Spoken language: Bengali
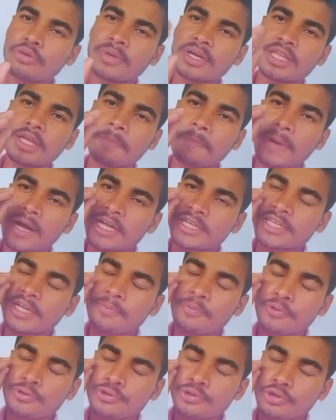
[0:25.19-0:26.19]
তোমাদের পাঁচটা
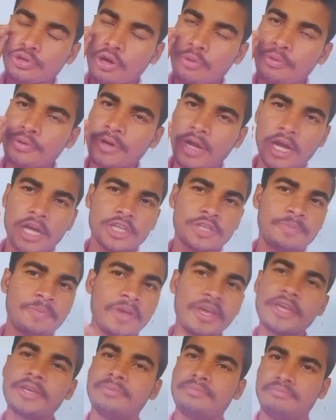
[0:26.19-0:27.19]
প্রশ্ন কমন
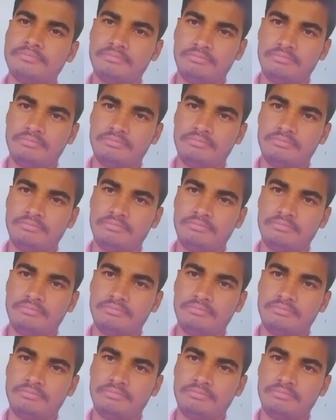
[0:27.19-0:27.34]
আসবেই